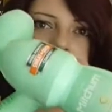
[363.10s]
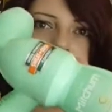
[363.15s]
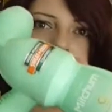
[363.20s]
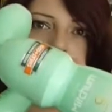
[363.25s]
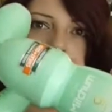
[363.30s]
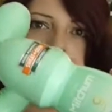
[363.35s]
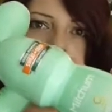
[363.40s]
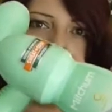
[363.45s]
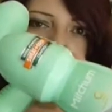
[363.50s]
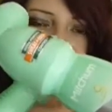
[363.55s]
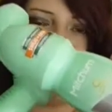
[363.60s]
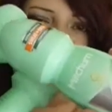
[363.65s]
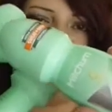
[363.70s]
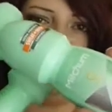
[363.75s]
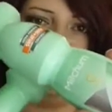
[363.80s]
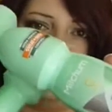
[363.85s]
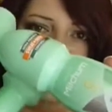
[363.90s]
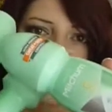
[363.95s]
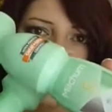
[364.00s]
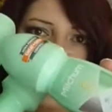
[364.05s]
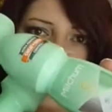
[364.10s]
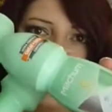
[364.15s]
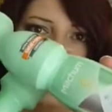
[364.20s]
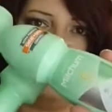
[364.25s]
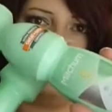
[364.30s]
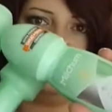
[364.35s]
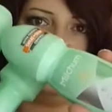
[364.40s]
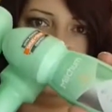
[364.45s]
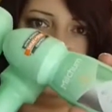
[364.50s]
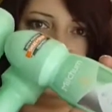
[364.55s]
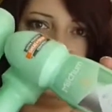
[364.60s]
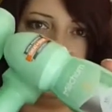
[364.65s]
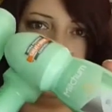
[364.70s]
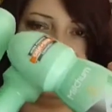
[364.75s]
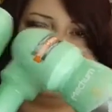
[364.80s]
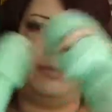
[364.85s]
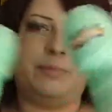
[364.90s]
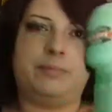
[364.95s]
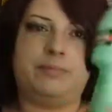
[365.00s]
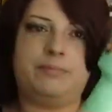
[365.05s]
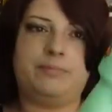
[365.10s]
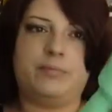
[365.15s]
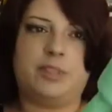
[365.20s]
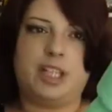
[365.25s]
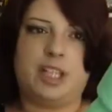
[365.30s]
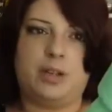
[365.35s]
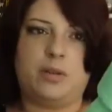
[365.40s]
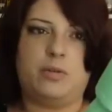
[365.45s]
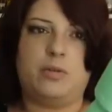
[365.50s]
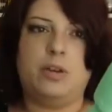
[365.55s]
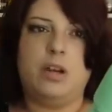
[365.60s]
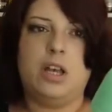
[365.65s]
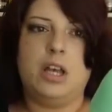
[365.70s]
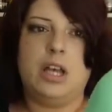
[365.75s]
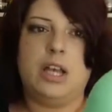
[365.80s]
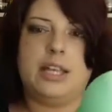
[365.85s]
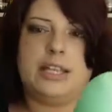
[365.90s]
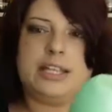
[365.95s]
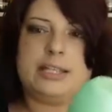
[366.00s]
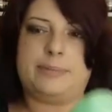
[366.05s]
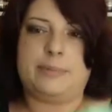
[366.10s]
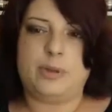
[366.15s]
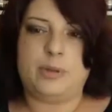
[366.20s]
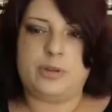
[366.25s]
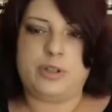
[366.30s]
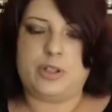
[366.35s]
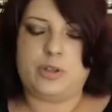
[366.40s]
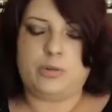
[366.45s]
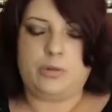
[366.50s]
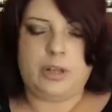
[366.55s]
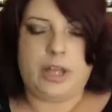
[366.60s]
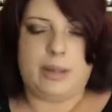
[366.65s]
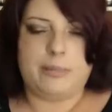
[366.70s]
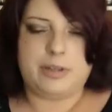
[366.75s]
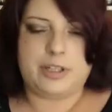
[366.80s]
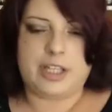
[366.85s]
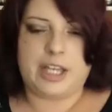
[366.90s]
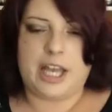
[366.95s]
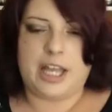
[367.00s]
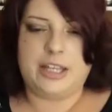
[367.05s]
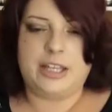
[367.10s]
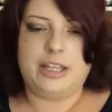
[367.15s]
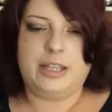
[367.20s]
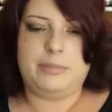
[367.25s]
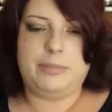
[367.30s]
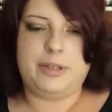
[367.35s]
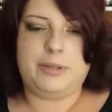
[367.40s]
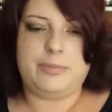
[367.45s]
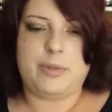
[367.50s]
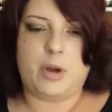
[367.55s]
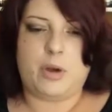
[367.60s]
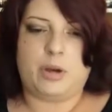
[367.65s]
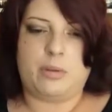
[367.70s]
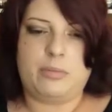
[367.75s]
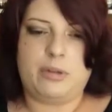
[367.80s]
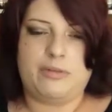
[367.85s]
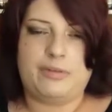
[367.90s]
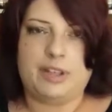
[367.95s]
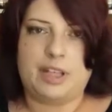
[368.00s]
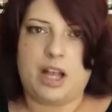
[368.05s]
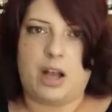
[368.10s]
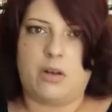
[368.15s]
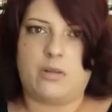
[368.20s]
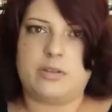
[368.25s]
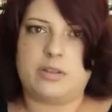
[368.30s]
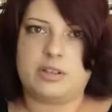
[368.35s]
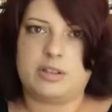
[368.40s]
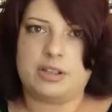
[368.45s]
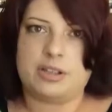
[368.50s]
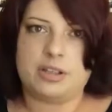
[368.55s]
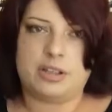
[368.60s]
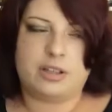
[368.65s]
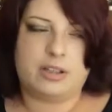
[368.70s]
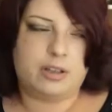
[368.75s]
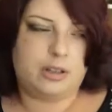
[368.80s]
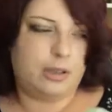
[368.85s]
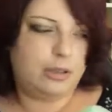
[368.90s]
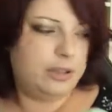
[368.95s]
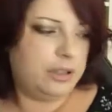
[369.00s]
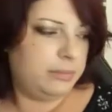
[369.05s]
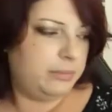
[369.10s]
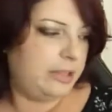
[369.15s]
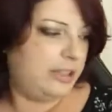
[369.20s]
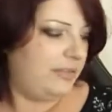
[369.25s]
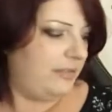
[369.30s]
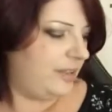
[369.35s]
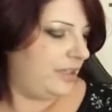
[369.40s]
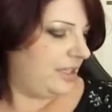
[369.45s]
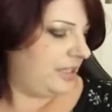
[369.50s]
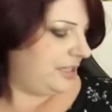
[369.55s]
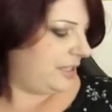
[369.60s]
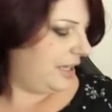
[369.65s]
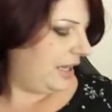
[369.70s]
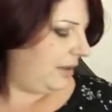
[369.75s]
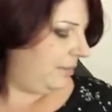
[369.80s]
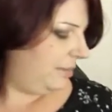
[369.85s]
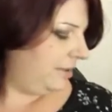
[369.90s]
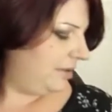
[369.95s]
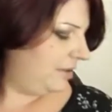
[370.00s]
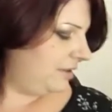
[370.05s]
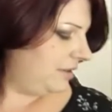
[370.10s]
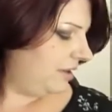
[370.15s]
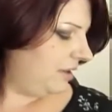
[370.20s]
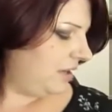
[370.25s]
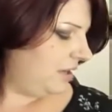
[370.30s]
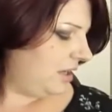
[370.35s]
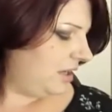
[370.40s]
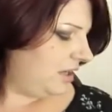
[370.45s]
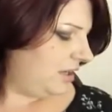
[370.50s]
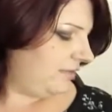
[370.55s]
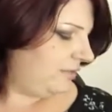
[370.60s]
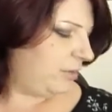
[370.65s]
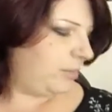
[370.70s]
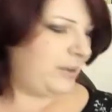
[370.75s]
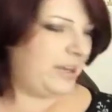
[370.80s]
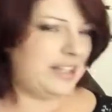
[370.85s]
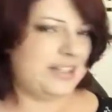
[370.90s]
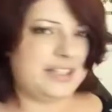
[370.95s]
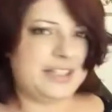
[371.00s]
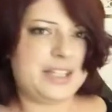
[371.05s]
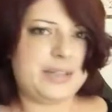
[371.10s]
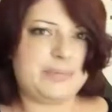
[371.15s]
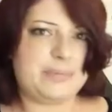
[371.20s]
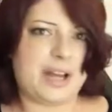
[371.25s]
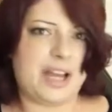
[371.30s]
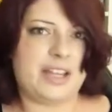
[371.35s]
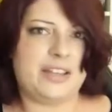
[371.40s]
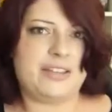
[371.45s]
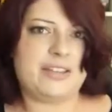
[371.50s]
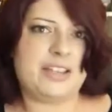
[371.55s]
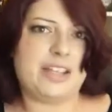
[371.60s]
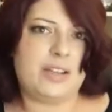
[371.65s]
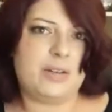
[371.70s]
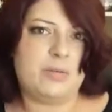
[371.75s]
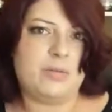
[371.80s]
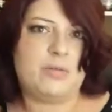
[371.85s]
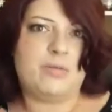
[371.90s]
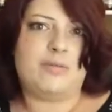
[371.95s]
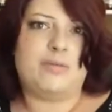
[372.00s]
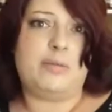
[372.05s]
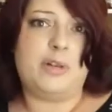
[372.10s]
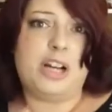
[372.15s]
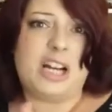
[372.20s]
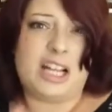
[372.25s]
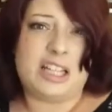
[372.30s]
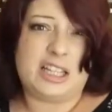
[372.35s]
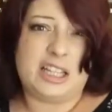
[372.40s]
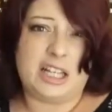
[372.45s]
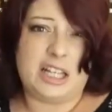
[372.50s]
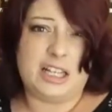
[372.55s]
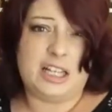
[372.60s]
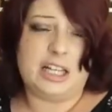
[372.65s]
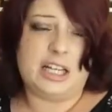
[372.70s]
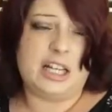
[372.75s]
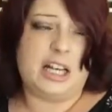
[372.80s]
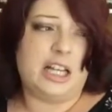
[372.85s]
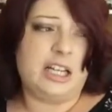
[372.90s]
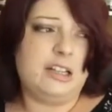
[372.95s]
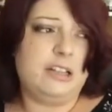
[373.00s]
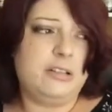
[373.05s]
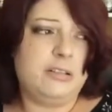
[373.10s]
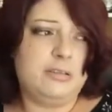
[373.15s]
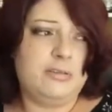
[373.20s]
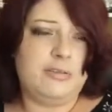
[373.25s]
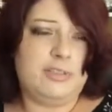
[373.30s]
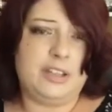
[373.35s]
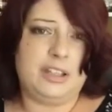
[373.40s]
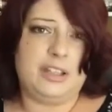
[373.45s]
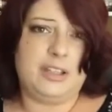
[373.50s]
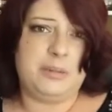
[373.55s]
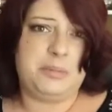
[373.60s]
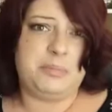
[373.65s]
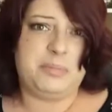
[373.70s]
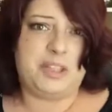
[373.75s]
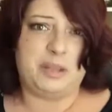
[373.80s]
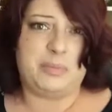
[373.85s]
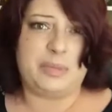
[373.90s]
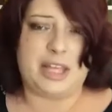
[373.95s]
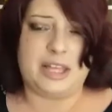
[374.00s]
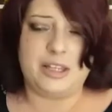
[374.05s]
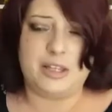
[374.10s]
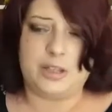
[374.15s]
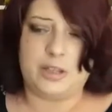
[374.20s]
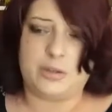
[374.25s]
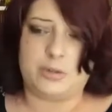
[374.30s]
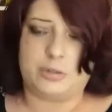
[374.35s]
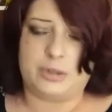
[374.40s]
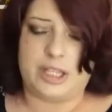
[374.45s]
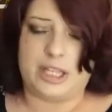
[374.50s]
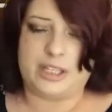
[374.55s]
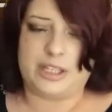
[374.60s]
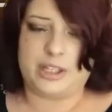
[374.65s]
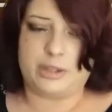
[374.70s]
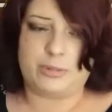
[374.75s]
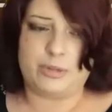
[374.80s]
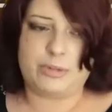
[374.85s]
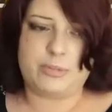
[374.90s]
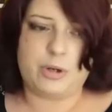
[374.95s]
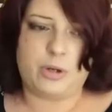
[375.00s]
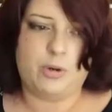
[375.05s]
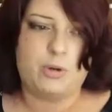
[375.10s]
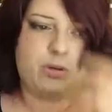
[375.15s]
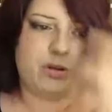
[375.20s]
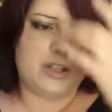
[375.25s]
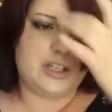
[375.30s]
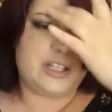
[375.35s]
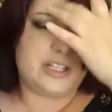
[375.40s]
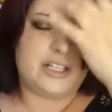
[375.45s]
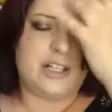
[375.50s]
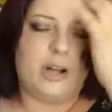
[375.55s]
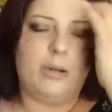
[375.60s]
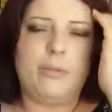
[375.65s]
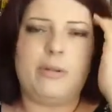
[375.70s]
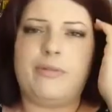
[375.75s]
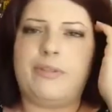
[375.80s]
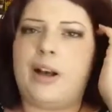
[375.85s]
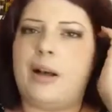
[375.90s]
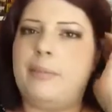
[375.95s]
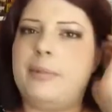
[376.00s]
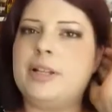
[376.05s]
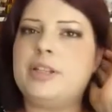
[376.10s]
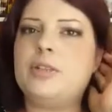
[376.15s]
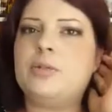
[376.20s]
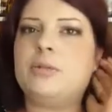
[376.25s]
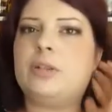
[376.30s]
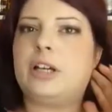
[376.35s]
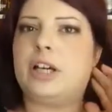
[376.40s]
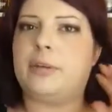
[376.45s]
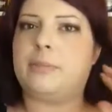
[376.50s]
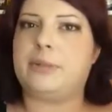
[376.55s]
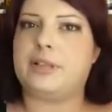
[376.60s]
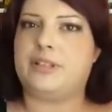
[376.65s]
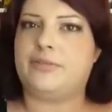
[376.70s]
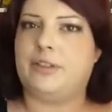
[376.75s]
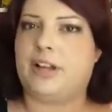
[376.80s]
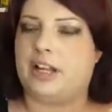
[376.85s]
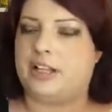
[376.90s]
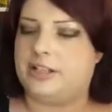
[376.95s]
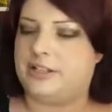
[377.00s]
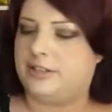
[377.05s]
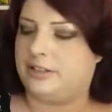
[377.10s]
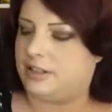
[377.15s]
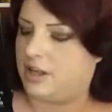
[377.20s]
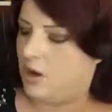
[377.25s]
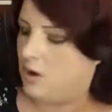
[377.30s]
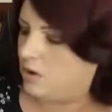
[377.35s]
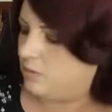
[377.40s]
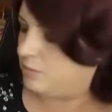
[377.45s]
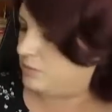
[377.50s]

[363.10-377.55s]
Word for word: für empfindliche Haut ähm, Deo. Das benutze ich unheimlich gerne, nehme ich mir auch immer wieder aus äh, London mit, wenn ich da bin. Wobei sich mein Deo-Vorrat leider gerade irgendwie dem Ende zuneigt. Ich muss mal gucken, ich glaube auf Amazon kriegt man es vereinzelt auch,